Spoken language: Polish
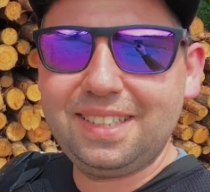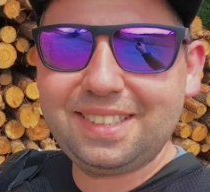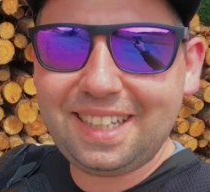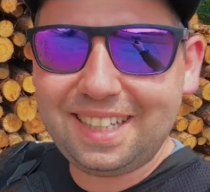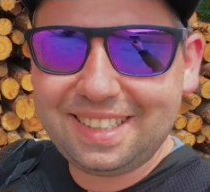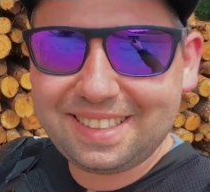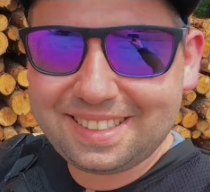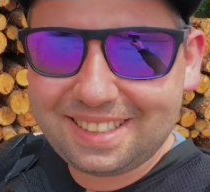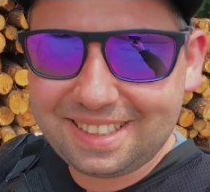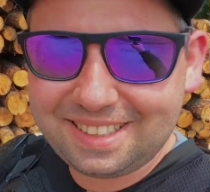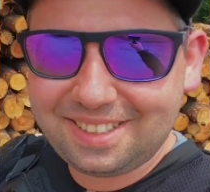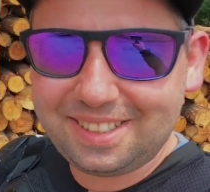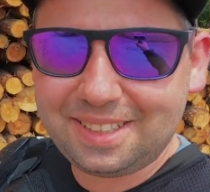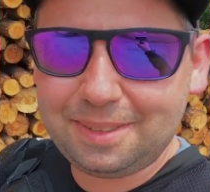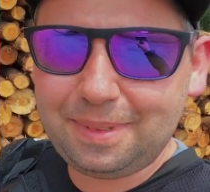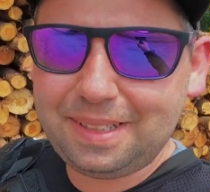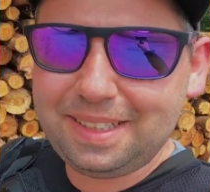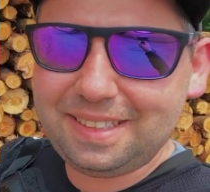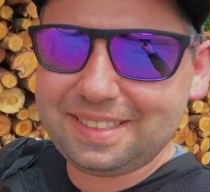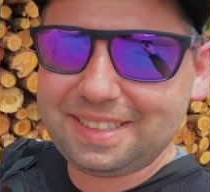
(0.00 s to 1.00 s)
Cześć, z tej
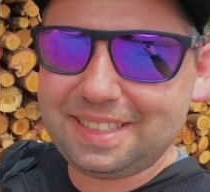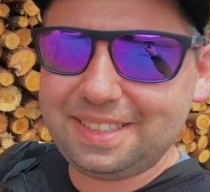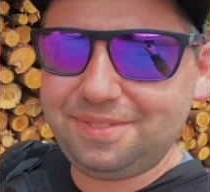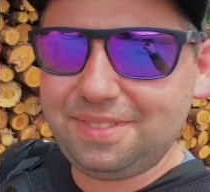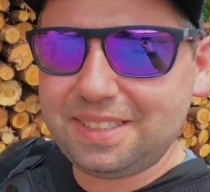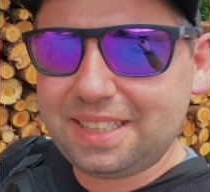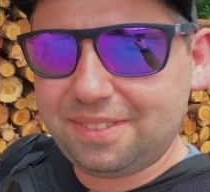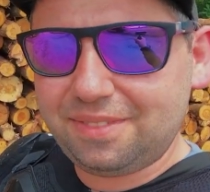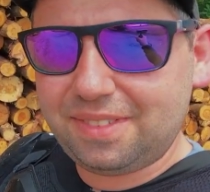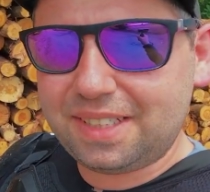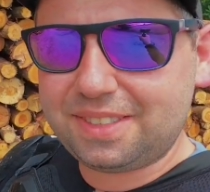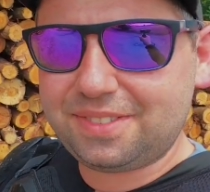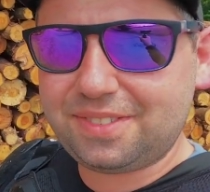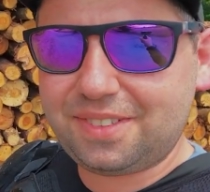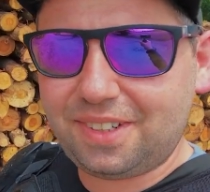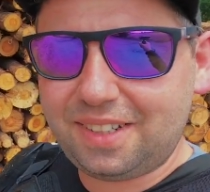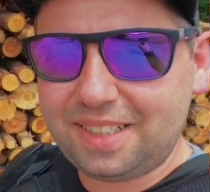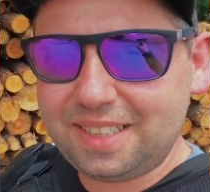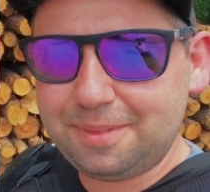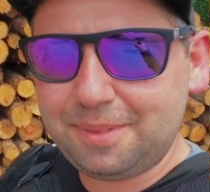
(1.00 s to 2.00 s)
strony Malecki, witam Was w
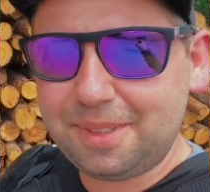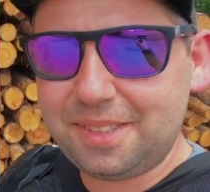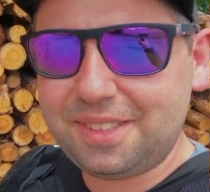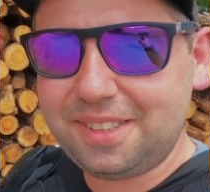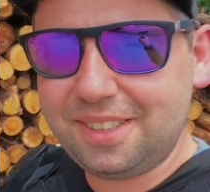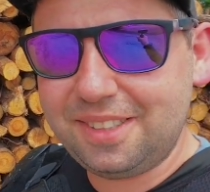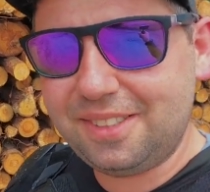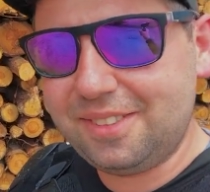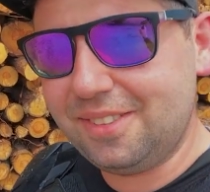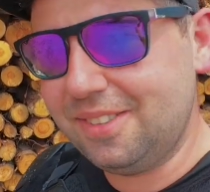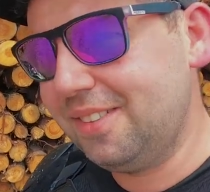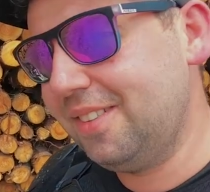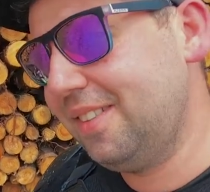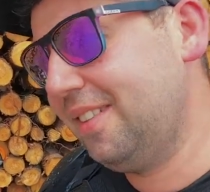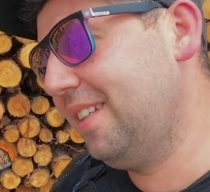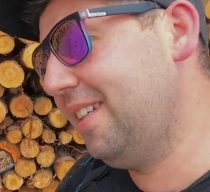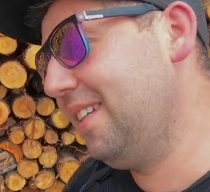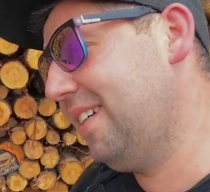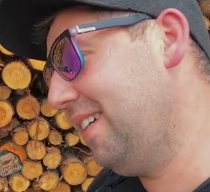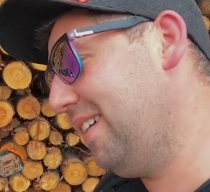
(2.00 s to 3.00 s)
kolejnym odcinku
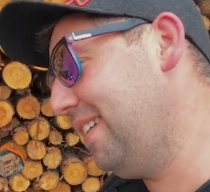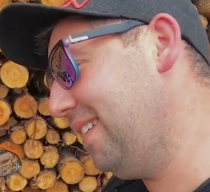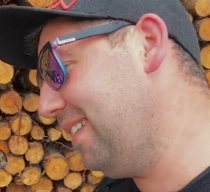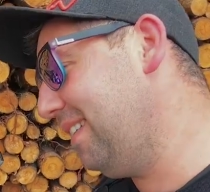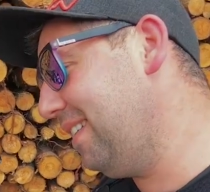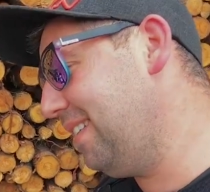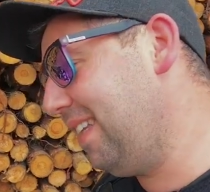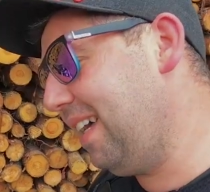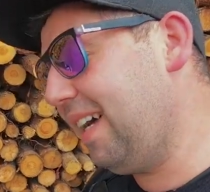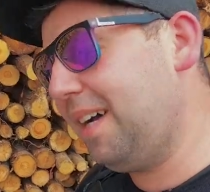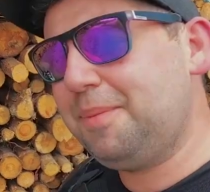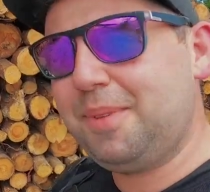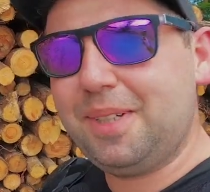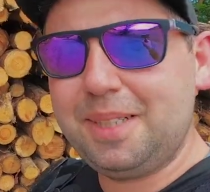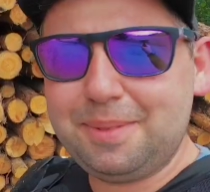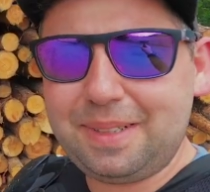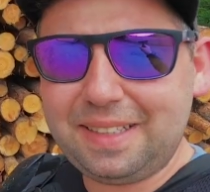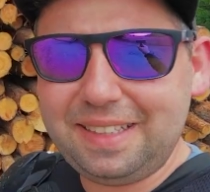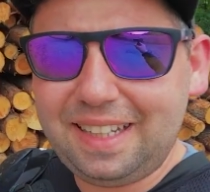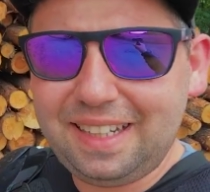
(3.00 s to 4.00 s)
na
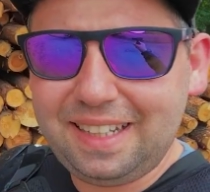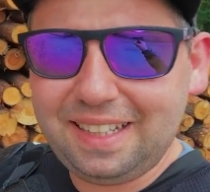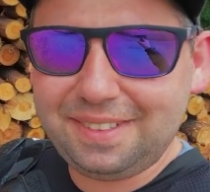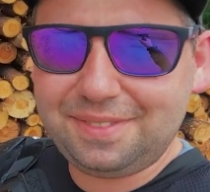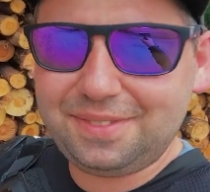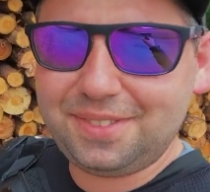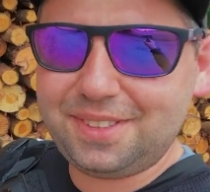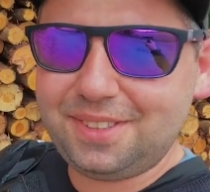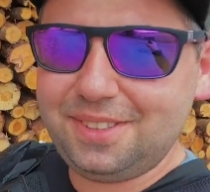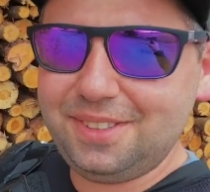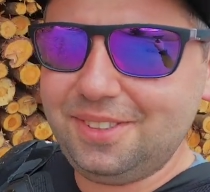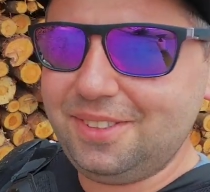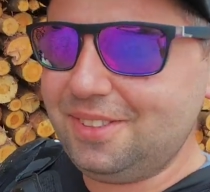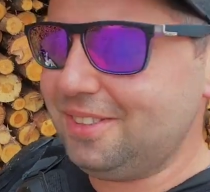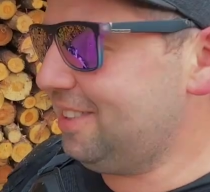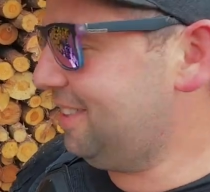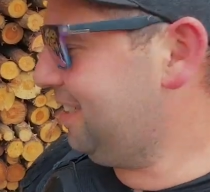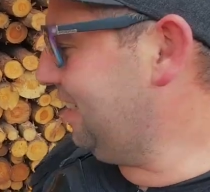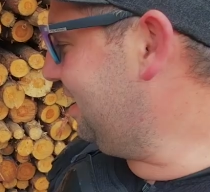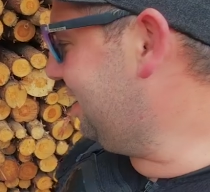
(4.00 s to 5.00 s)
moim kanale. W
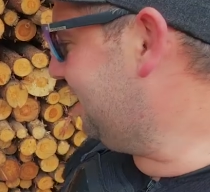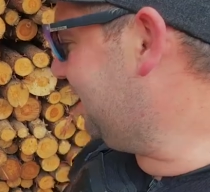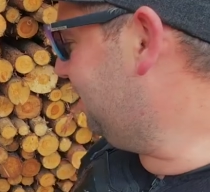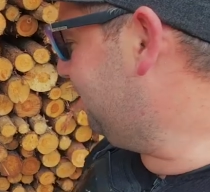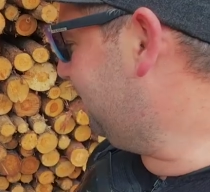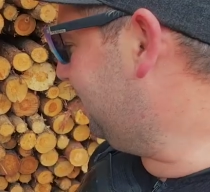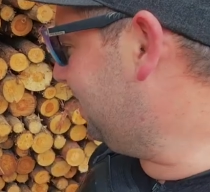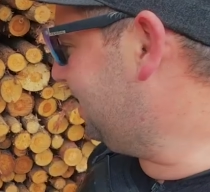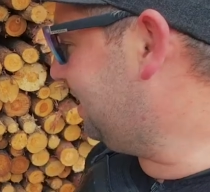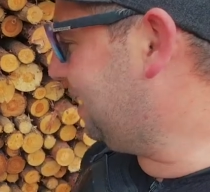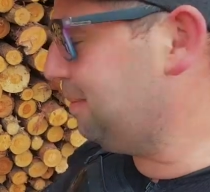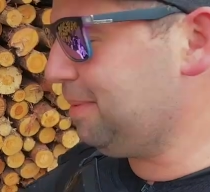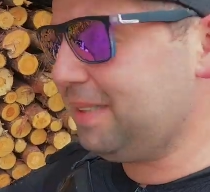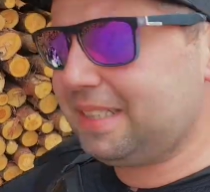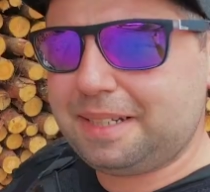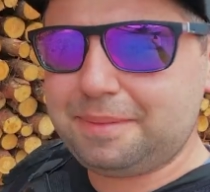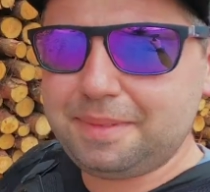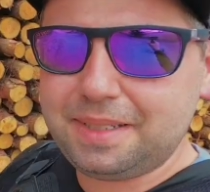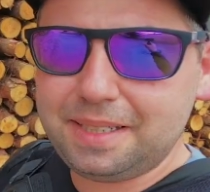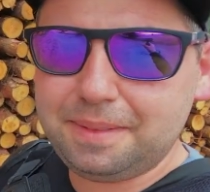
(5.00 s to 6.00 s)
dniu dzisiejszym
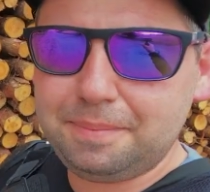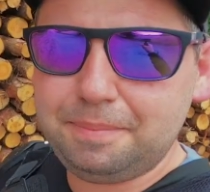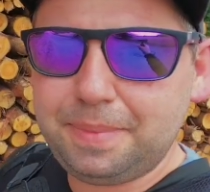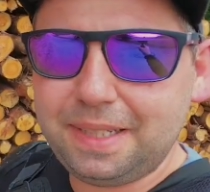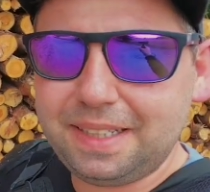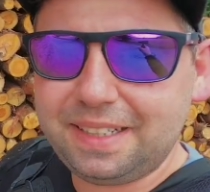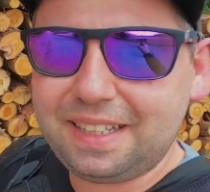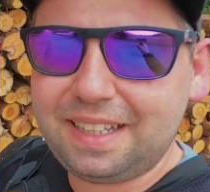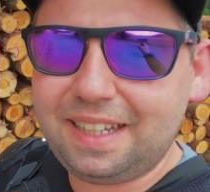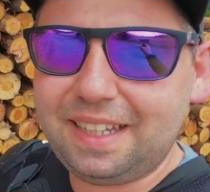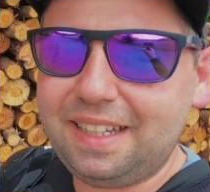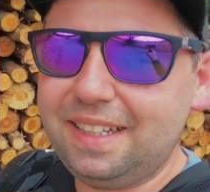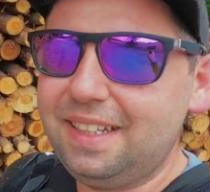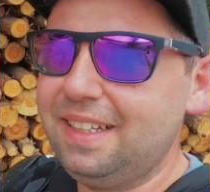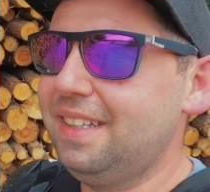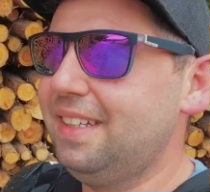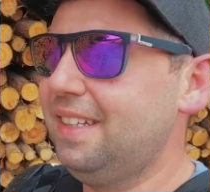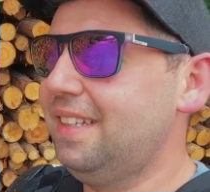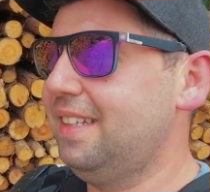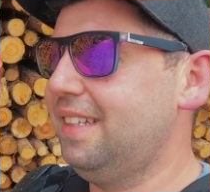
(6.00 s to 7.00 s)
zabierzemy Benka
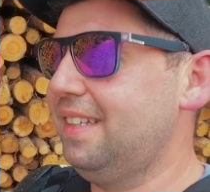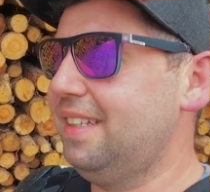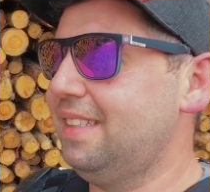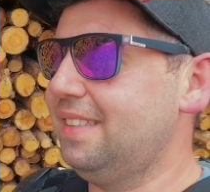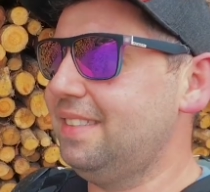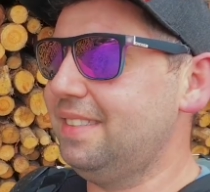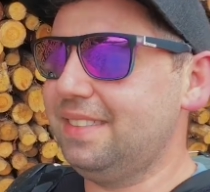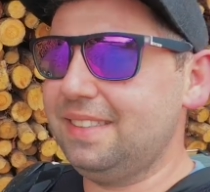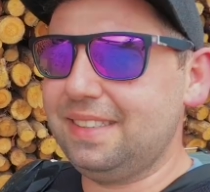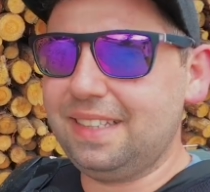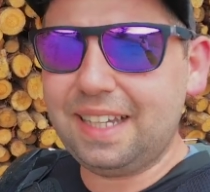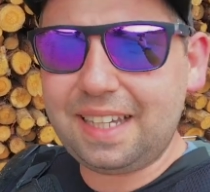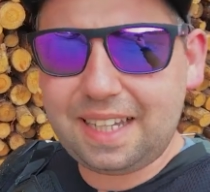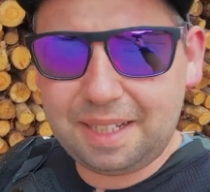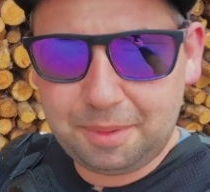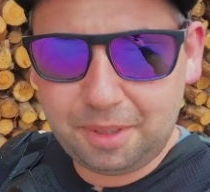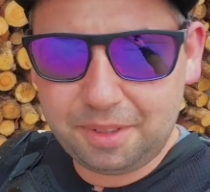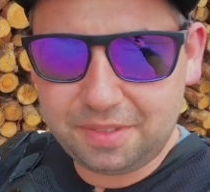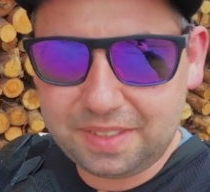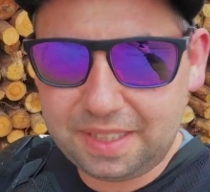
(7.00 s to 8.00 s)
na
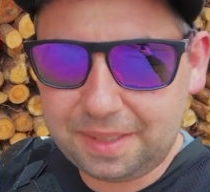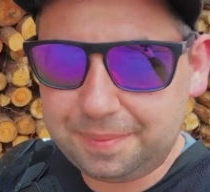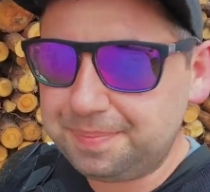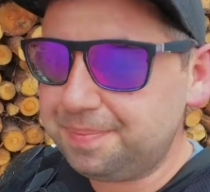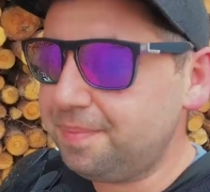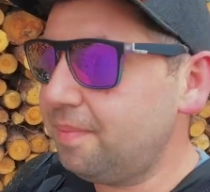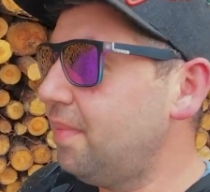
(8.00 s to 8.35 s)
hamownię.